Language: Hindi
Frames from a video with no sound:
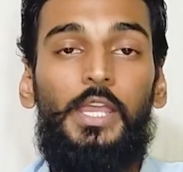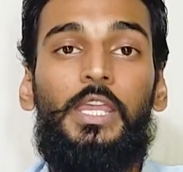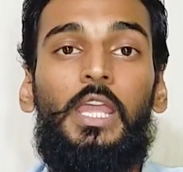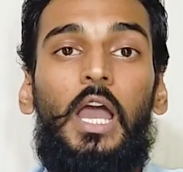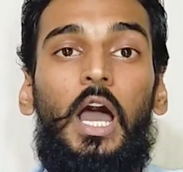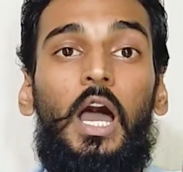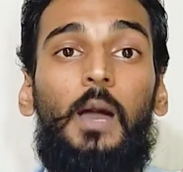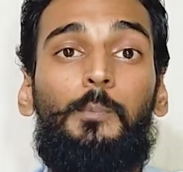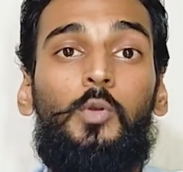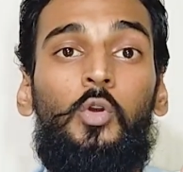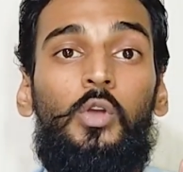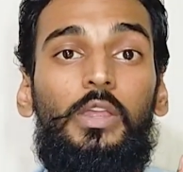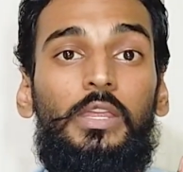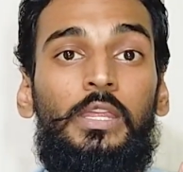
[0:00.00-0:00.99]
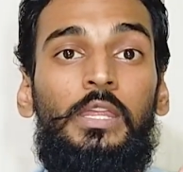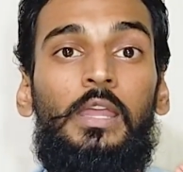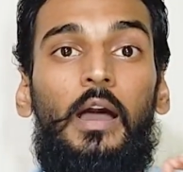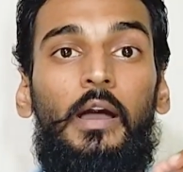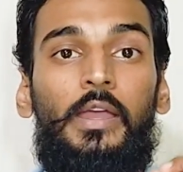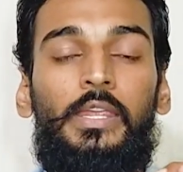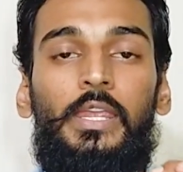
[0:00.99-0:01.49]
कि आपको ई
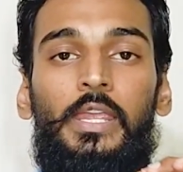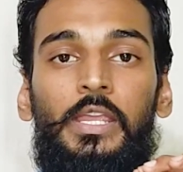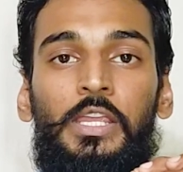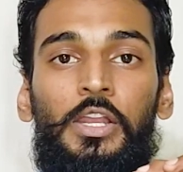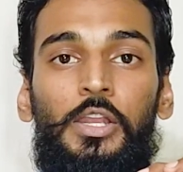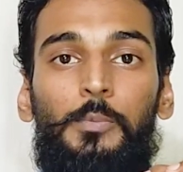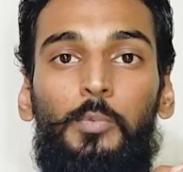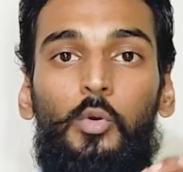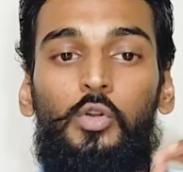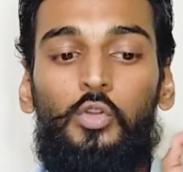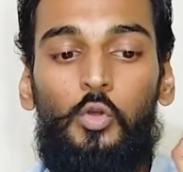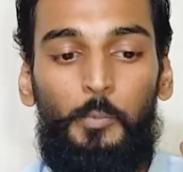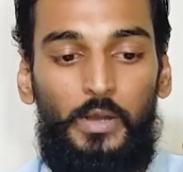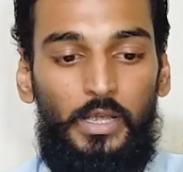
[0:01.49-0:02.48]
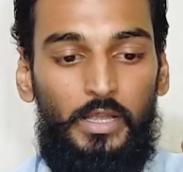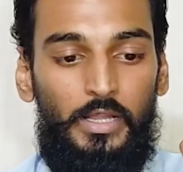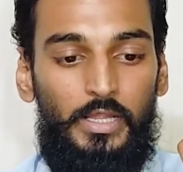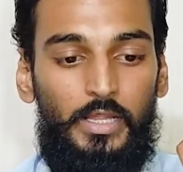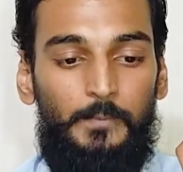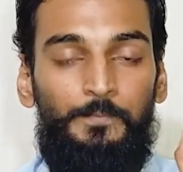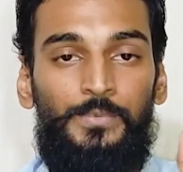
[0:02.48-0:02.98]
e की रिपोर्ट को पढ़नी
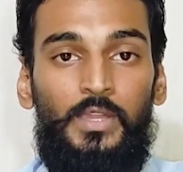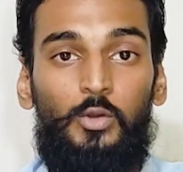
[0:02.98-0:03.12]
है